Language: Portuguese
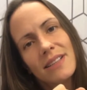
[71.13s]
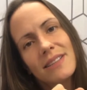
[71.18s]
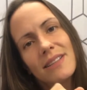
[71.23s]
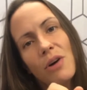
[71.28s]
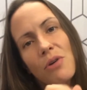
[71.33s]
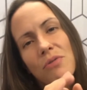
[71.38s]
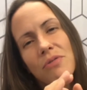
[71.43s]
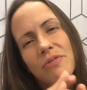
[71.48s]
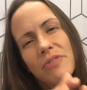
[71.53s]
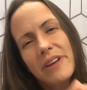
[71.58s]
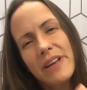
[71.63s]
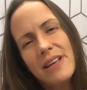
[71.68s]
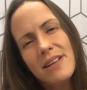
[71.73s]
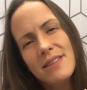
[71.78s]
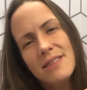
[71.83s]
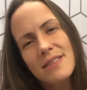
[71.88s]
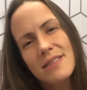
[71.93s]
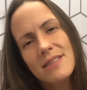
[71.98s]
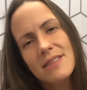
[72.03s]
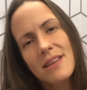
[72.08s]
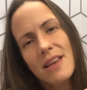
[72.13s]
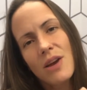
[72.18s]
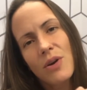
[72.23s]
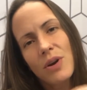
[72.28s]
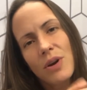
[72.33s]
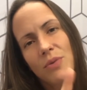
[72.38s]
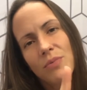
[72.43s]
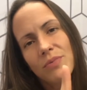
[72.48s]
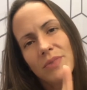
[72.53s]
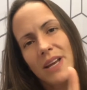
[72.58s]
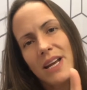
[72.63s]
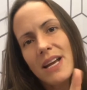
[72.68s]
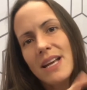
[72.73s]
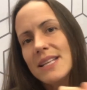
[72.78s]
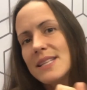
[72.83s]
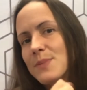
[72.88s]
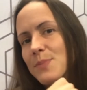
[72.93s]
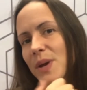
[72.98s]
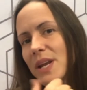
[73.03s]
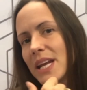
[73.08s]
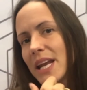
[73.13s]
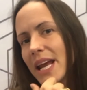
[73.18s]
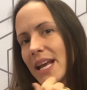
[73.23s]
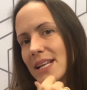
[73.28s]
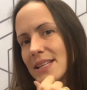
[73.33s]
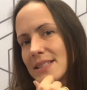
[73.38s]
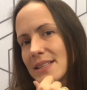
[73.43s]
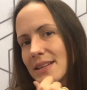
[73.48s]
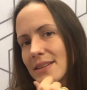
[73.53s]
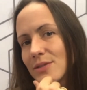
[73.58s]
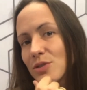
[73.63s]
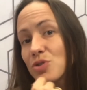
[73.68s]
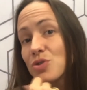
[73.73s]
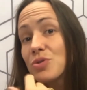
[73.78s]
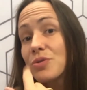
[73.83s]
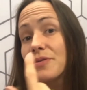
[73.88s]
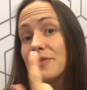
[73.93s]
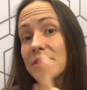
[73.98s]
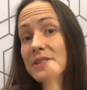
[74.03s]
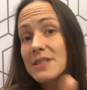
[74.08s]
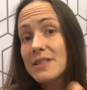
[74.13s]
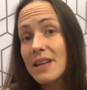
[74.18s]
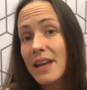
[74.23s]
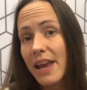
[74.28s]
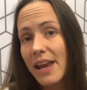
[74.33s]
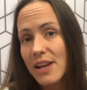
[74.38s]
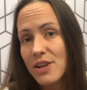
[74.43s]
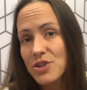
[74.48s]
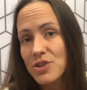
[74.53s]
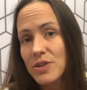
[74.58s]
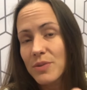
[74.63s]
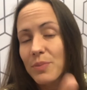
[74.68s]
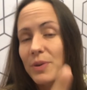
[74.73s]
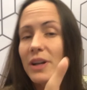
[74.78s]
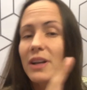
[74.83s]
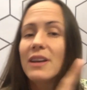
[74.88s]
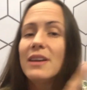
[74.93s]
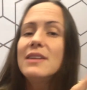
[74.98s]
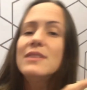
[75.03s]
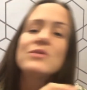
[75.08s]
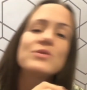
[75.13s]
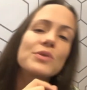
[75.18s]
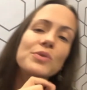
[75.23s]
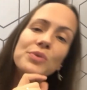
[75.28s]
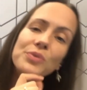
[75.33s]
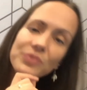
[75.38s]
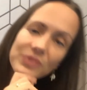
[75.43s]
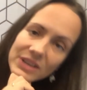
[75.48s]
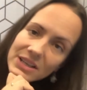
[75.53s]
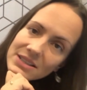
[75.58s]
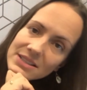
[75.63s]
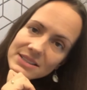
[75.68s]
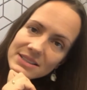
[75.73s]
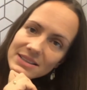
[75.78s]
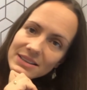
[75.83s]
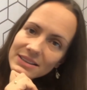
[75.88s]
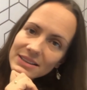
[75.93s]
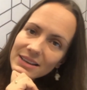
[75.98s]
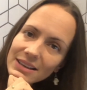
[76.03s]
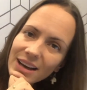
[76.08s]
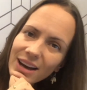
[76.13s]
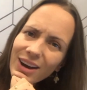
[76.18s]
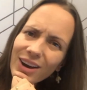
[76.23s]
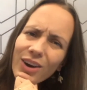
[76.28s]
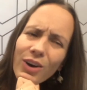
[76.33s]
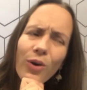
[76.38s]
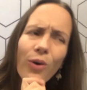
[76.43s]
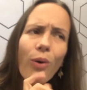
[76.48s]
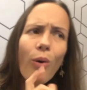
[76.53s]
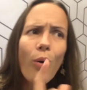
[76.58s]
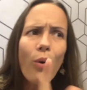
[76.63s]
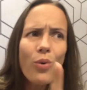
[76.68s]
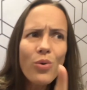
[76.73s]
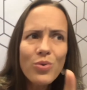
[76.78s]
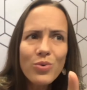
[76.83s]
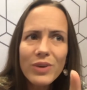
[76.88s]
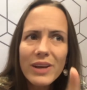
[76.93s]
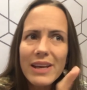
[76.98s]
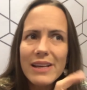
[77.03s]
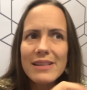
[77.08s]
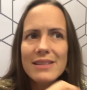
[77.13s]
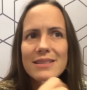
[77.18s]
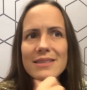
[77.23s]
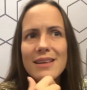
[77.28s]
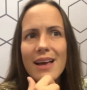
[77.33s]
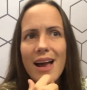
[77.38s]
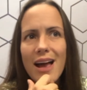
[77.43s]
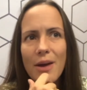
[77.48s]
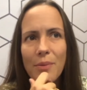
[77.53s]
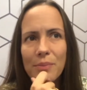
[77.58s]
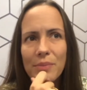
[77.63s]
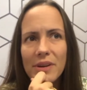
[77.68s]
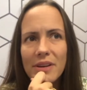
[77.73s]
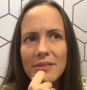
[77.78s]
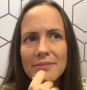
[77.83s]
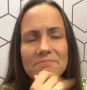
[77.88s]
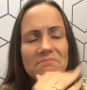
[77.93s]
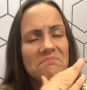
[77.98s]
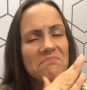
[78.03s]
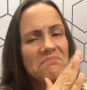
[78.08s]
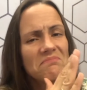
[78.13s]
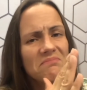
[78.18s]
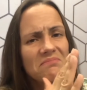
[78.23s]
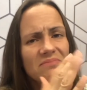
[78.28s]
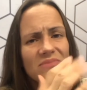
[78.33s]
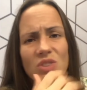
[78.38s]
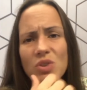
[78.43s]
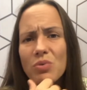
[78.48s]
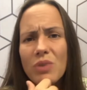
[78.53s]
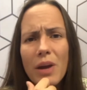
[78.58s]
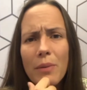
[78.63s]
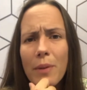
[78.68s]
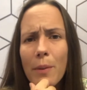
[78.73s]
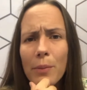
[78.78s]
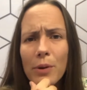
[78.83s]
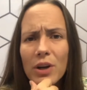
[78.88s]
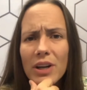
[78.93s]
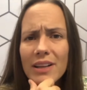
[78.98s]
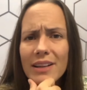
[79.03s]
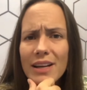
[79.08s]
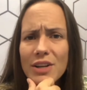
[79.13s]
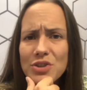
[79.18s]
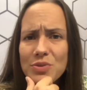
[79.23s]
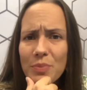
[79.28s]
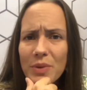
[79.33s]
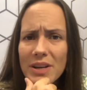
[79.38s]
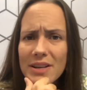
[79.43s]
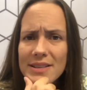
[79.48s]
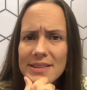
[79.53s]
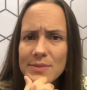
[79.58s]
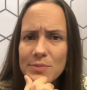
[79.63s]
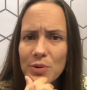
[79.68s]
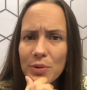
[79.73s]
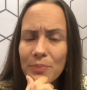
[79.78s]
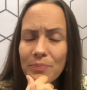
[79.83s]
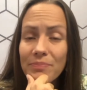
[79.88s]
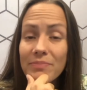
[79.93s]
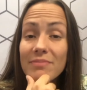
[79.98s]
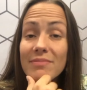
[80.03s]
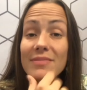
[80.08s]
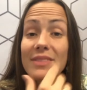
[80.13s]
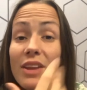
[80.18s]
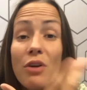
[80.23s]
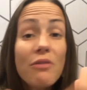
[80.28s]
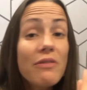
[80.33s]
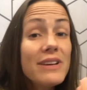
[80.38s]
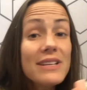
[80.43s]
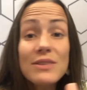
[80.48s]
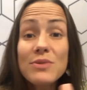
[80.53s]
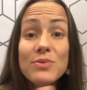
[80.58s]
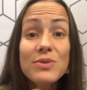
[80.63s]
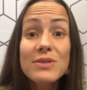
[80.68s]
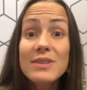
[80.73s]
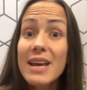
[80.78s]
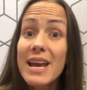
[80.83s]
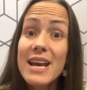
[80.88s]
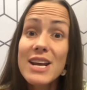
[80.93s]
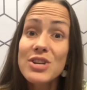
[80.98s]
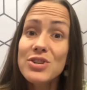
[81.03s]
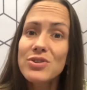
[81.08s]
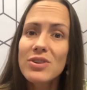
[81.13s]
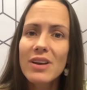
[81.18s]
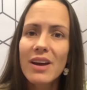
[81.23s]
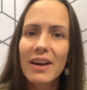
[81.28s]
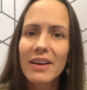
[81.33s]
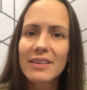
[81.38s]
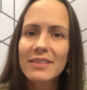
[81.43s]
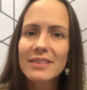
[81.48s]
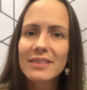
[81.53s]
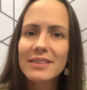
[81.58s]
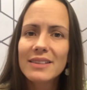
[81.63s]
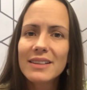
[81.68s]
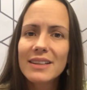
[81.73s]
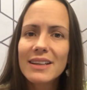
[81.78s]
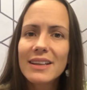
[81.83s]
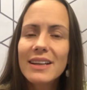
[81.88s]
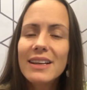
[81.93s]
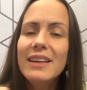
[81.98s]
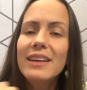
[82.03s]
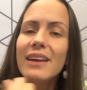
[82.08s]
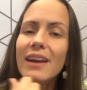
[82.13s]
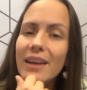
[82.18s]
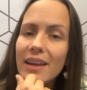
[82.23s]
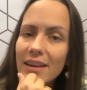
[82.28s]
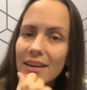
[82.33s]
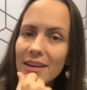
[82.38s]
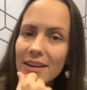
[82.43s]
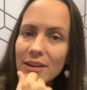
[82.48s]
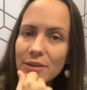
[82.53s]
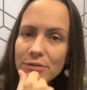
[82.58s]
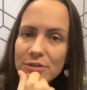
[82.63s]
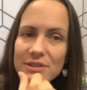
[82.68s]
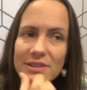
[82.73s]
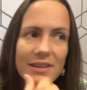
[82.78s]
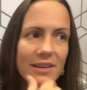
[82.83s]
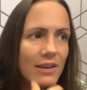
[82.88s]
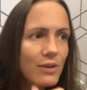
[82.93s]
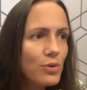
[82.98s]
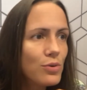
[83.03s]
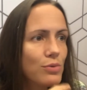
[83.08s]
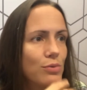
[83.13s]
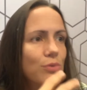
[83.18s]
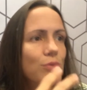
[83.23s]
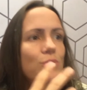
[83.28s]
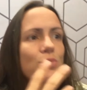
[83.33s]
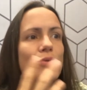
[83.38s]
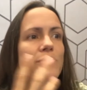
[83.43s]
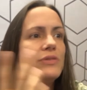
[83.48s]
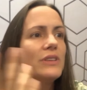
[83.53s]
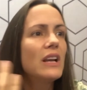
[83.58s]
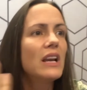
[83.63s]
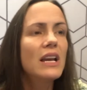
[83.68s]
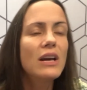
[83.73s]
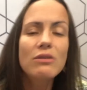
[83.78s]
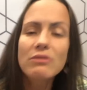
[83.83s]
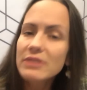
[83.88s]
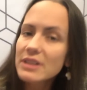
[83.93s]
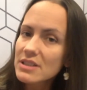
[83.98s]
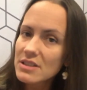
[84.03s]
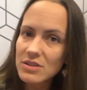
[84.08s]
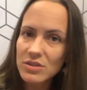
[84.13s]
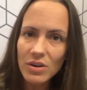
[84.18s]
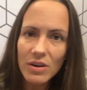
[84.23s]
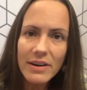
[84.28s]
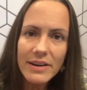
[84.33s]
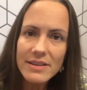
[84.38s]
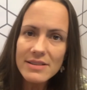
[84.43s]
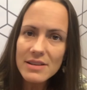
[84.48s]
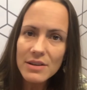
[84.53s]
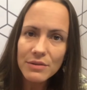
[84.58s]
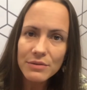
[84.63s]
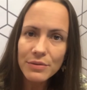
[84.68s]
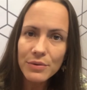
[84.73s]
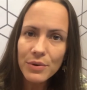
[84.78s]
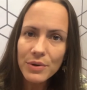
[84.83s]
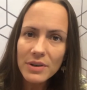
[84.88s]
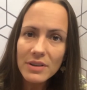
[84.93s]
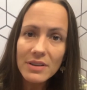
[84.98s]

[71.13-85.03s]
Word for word: Talvez eu não tenha experiência suficiente para que isso aconteça. Ou, quem sabe, não é minha prioridade mesmo. Talvez não seja. E aí, eu vou ser o, o vilão da história se não for?